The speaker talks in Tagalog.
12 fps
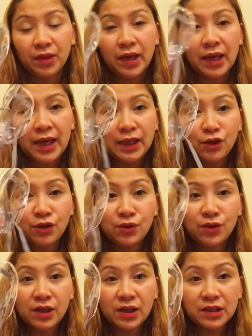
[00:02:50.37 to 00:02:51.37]
Ito
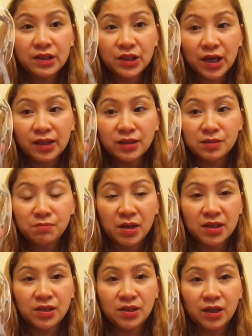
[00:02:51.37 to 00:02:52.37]
yung niya, child's
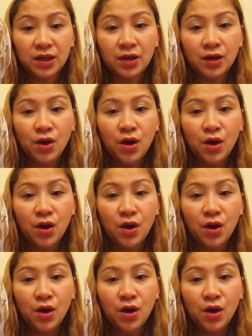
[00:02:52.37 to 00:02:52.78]
mask niya.